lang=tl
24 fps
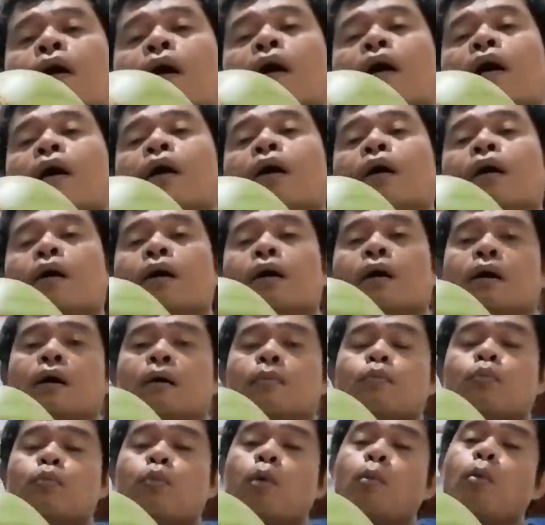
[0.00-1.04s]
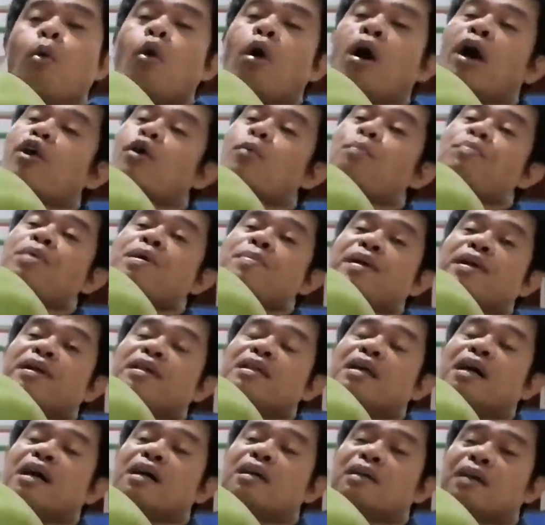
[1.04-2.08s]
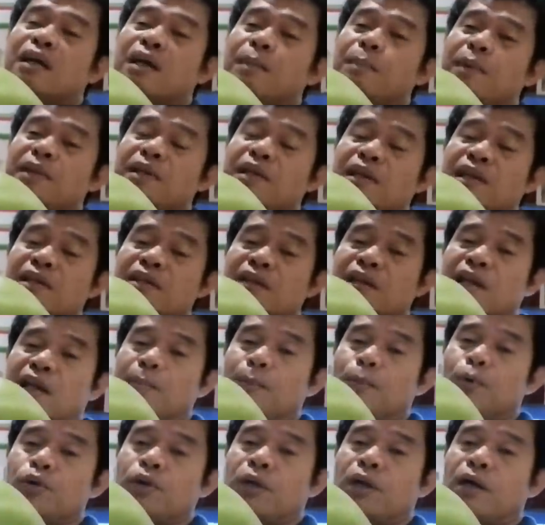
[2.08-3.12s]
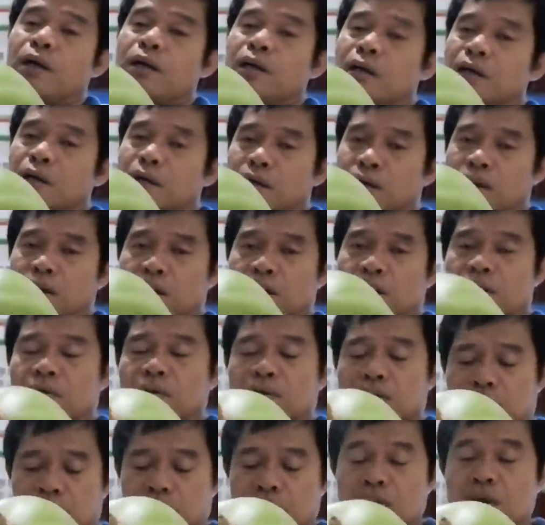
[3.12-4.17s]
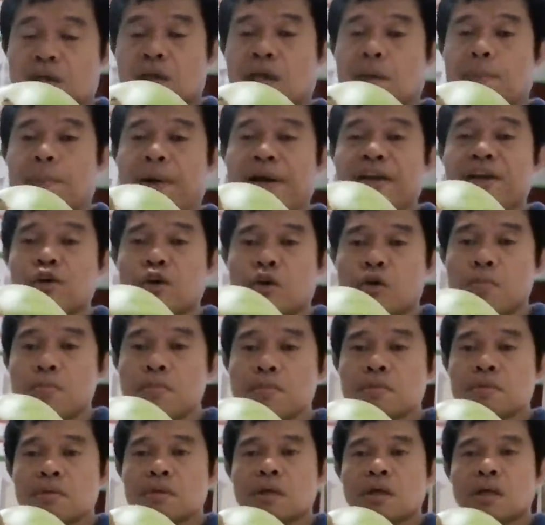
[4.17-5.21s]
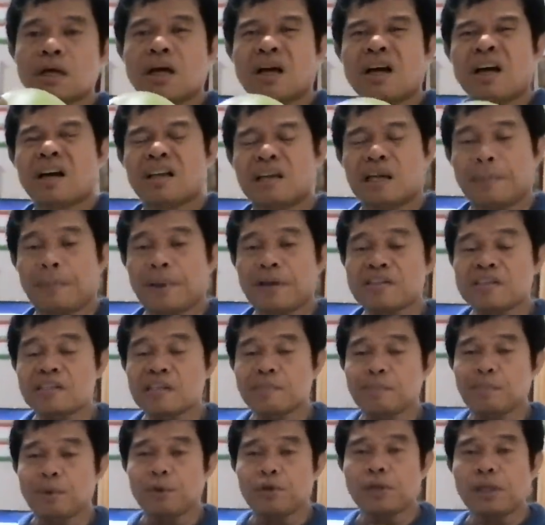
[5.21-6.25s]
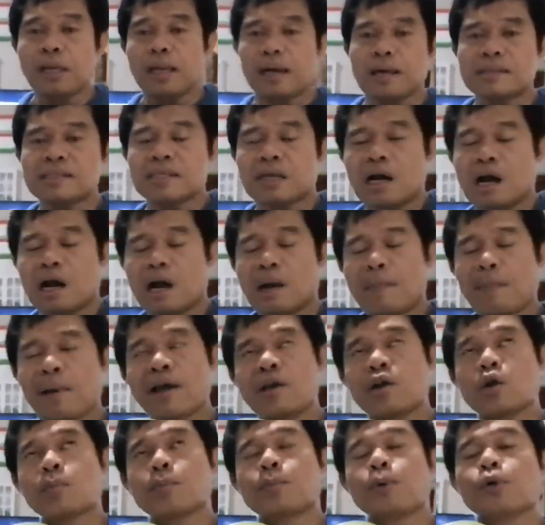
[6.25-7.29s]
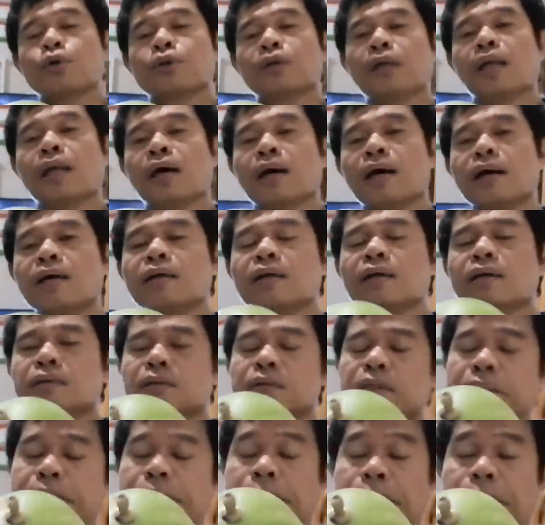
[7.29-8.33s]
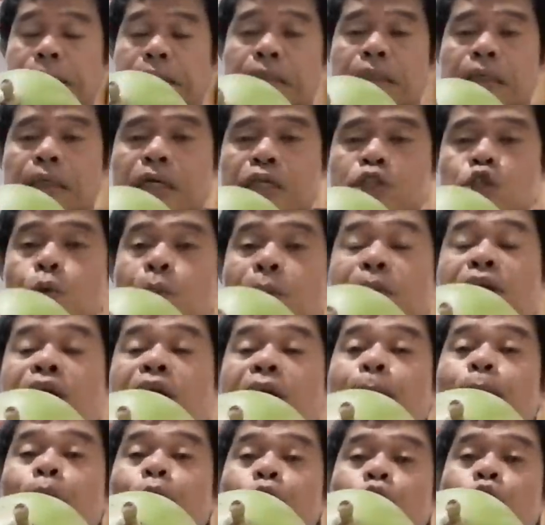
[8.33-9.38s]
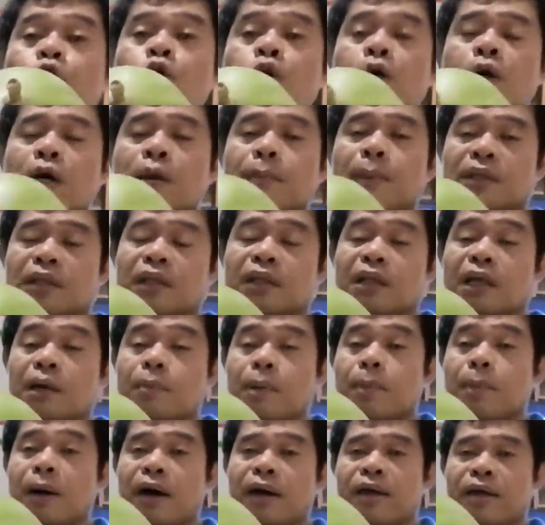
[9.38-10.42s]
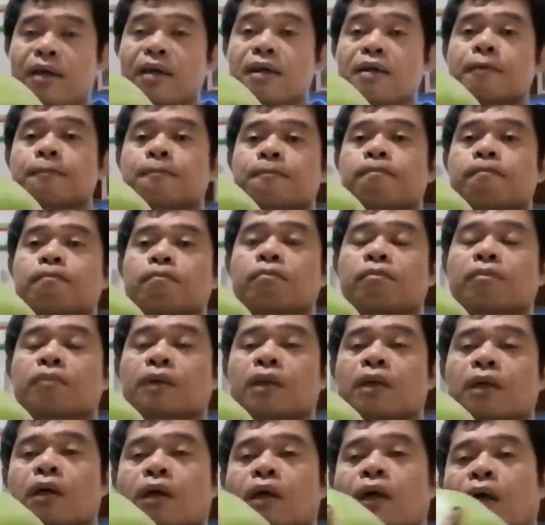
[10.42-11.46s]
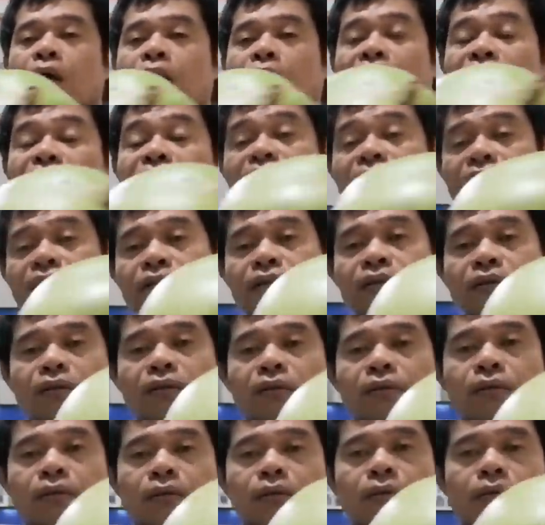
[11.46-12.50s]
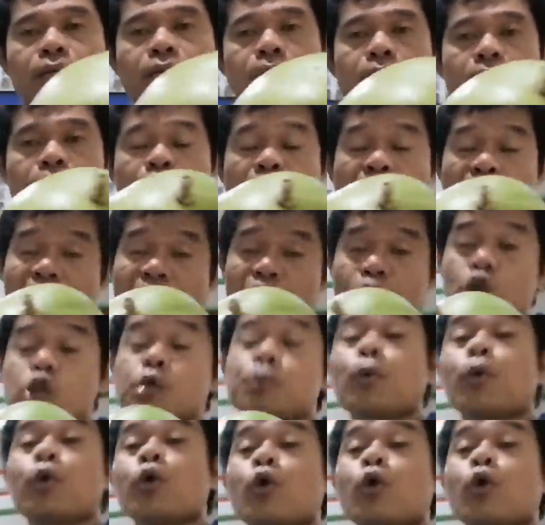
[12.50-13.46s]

uh, bumuka yung bibig niya, kaya pinilit na lang po nilang uh, ipainom. Napansin po nila sa kakapainom po nila, uh, subigla po yung uh, matandang babae. At naayos